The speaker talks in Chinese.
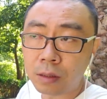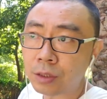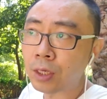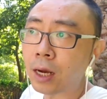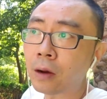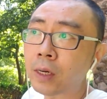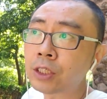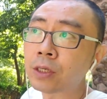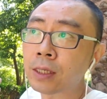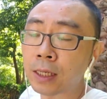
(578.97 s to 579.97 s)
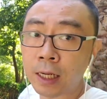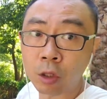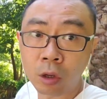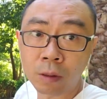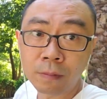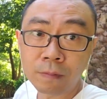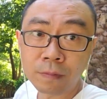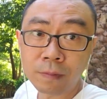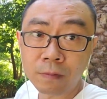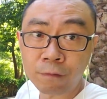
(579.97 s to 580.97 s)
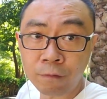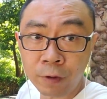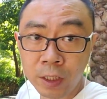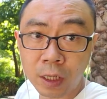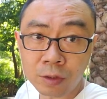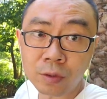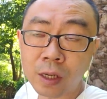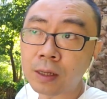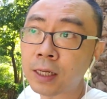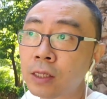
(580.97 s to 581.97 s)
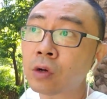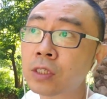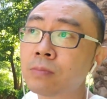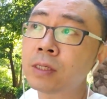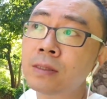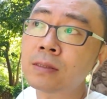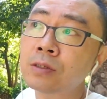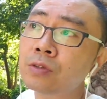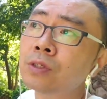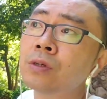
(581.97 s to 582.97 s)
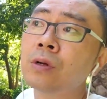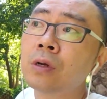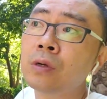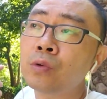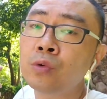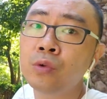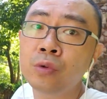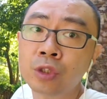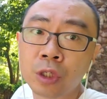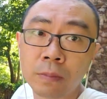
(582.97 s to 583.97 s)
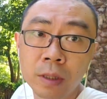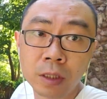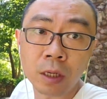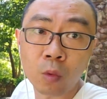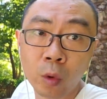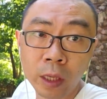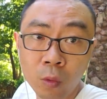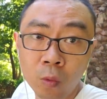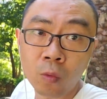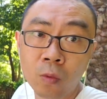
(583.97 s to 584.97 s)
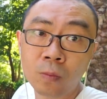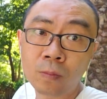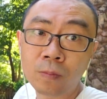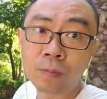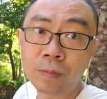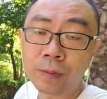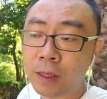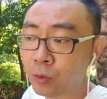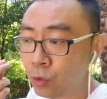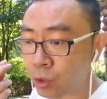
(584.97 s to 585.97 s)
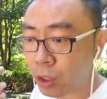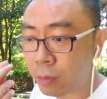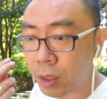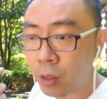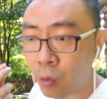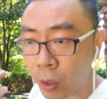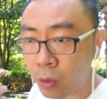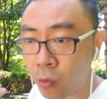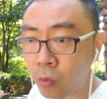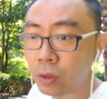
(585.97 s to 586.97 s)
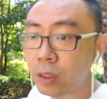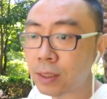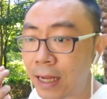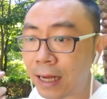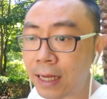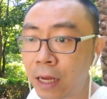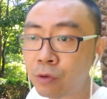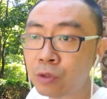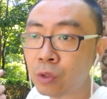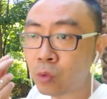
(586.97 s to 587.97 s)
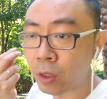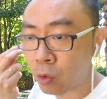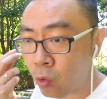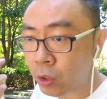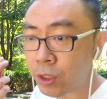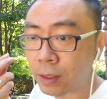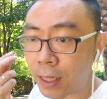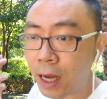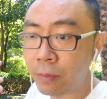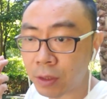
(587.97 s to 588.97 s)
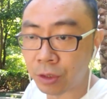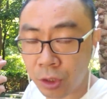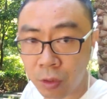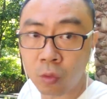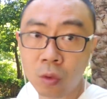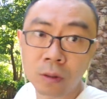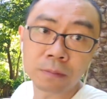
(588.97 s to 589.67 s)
上海话叫“隔道”，非常重要。“隔道”什么意思？就是与什么人为伍，与什么人为伍，你大概率就会过上他们的生活。